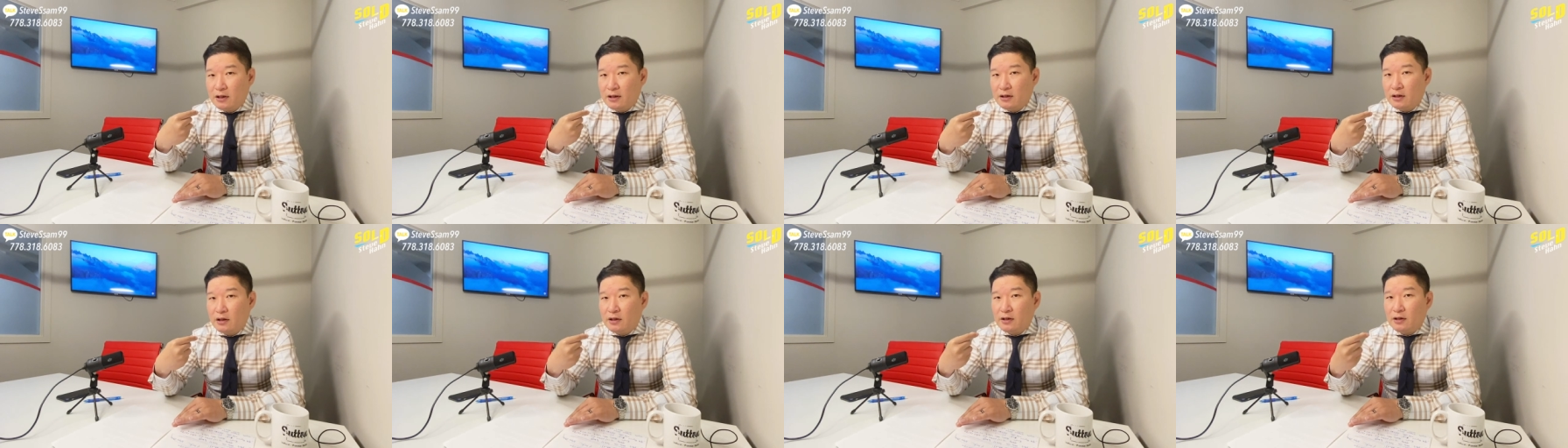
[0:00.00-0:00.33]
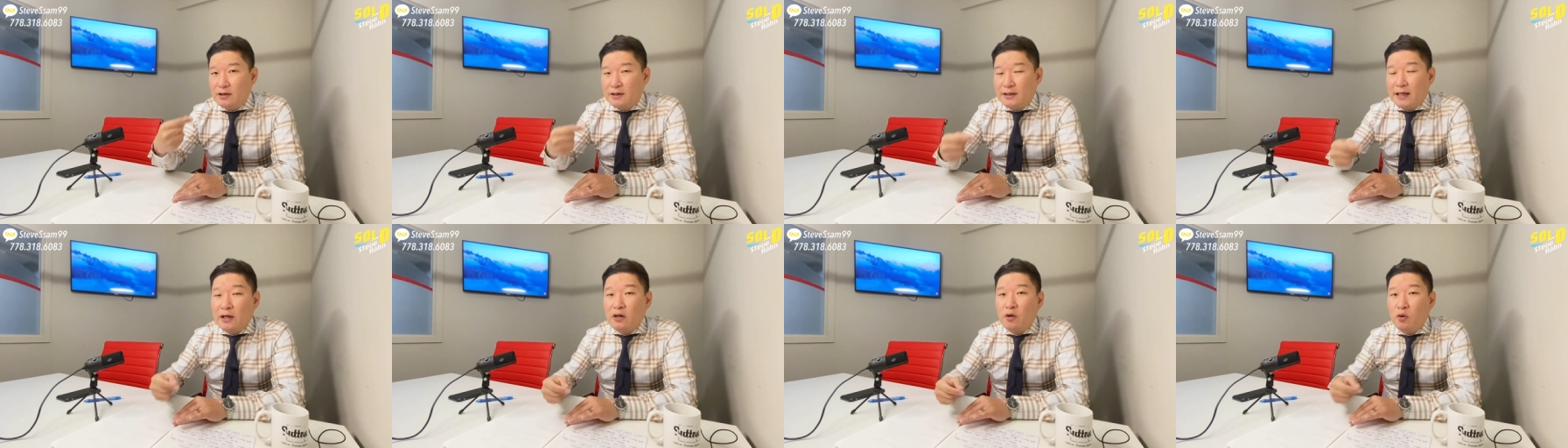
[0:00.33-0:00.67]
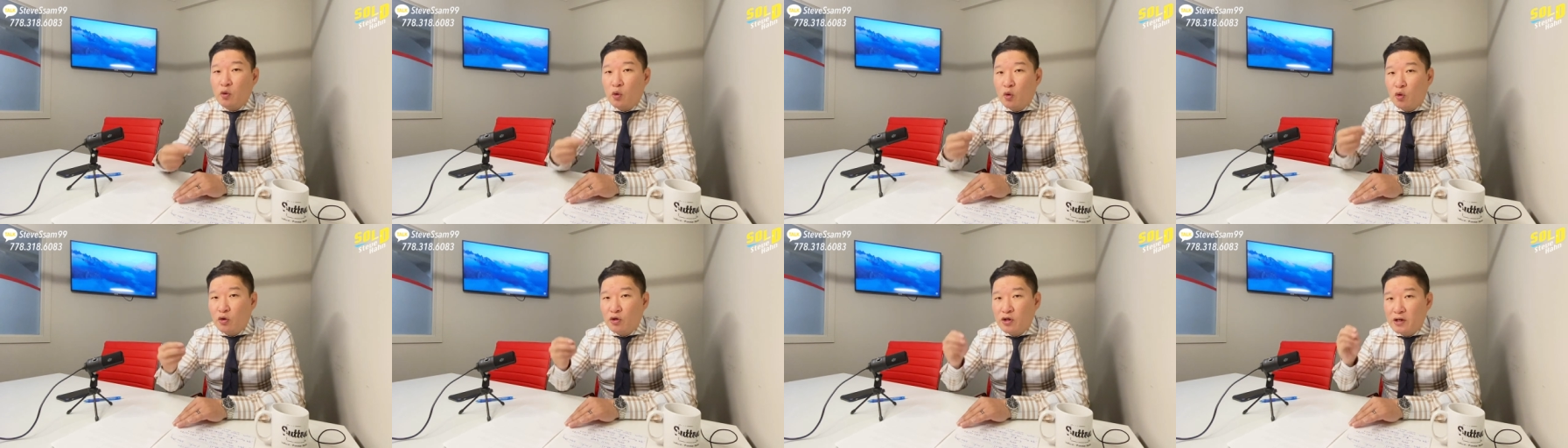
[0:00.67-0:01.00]
어, 자격
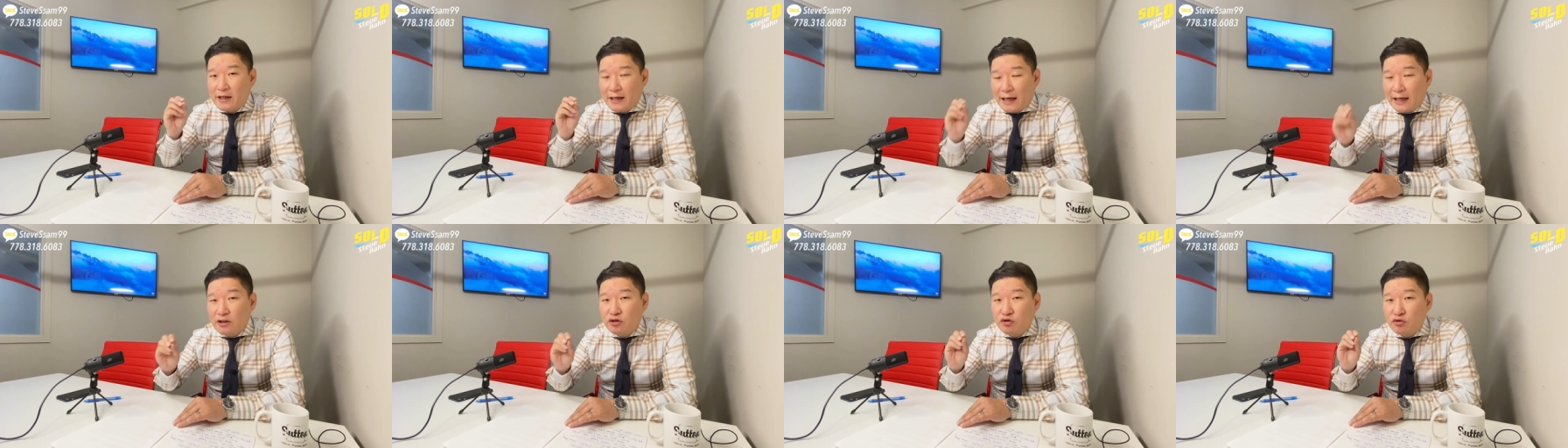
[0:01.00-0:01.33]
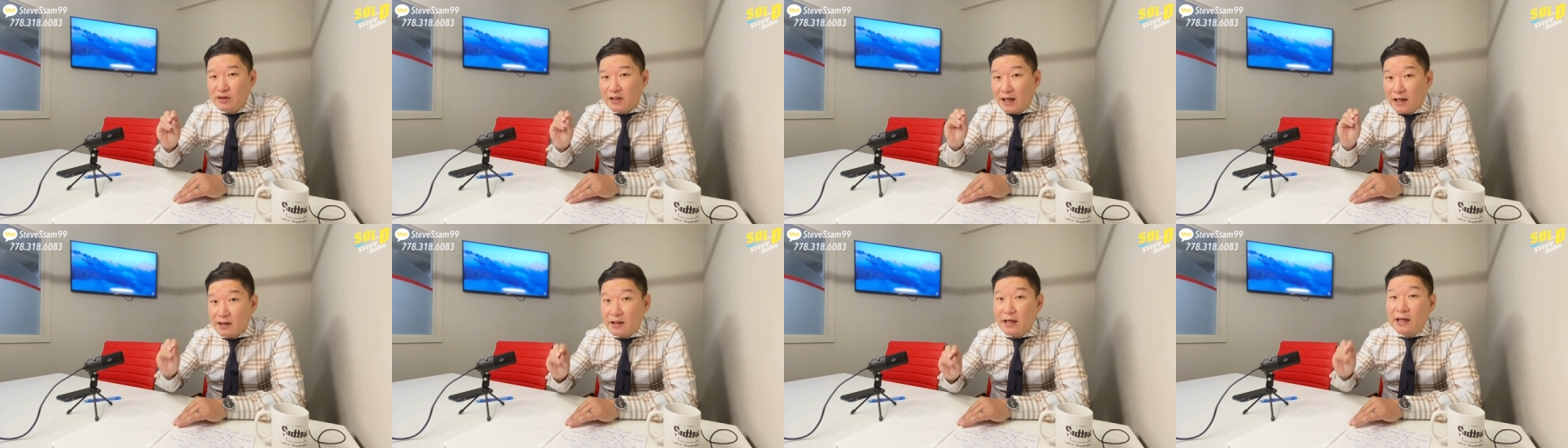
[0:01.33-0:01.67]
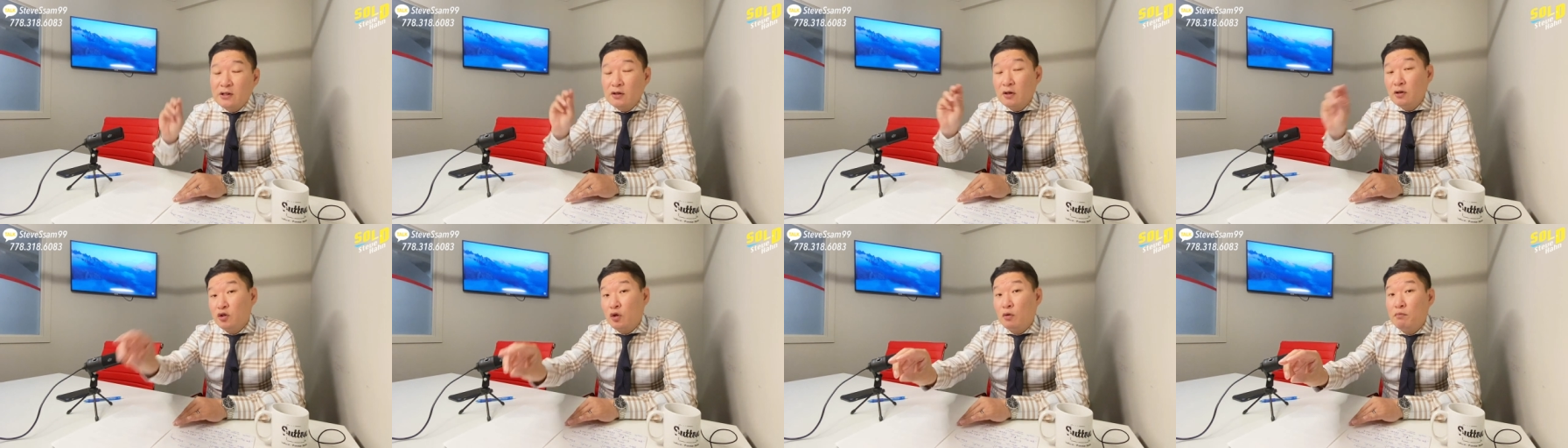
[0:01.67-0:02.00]
요건을 갖춘
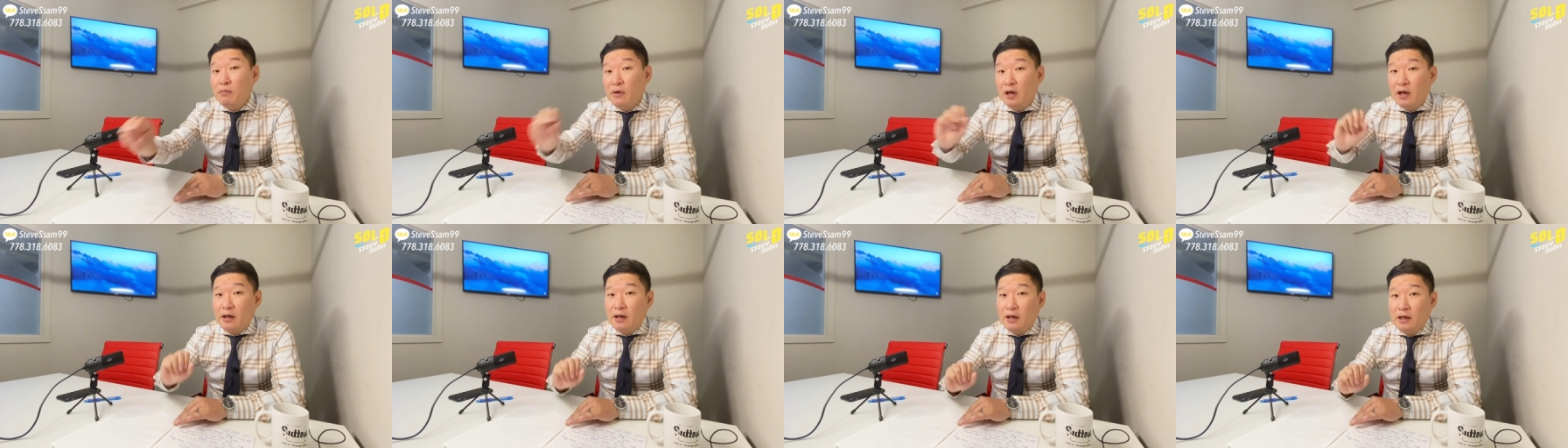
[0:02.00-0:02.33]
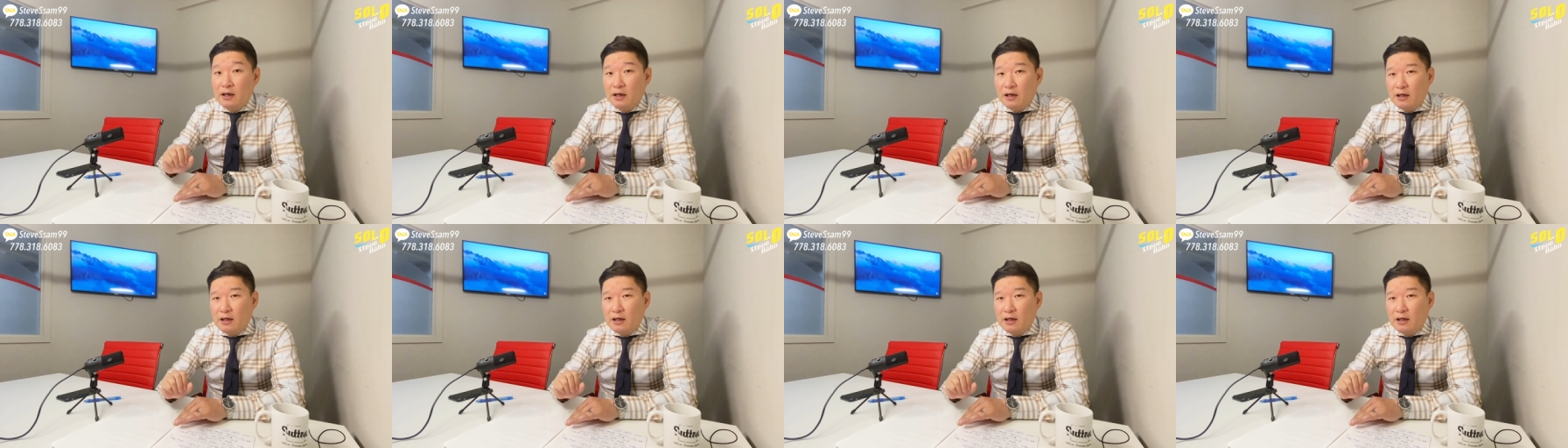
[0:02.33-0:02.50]
상태에서 전매를